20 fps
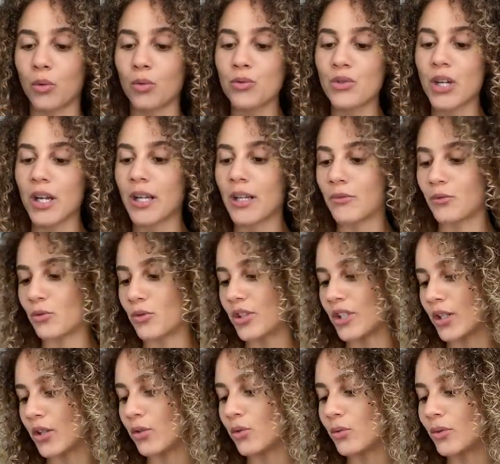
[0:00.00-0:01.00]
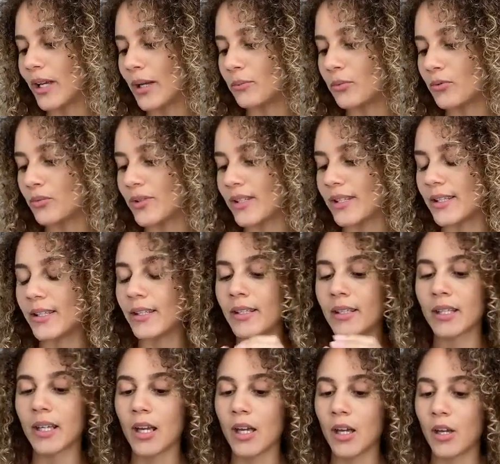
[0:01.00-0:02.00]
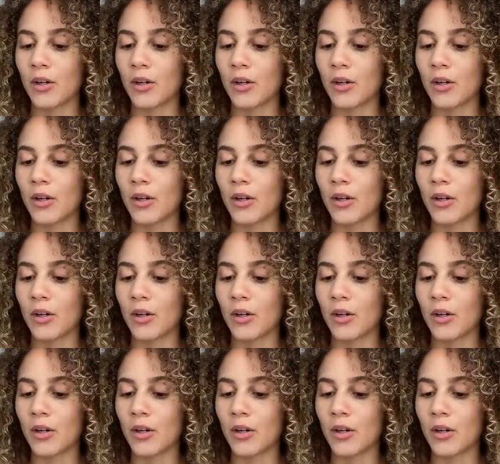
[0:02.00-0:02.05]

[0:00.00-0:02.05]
rouge à lèvres de chez Yuda Beauty.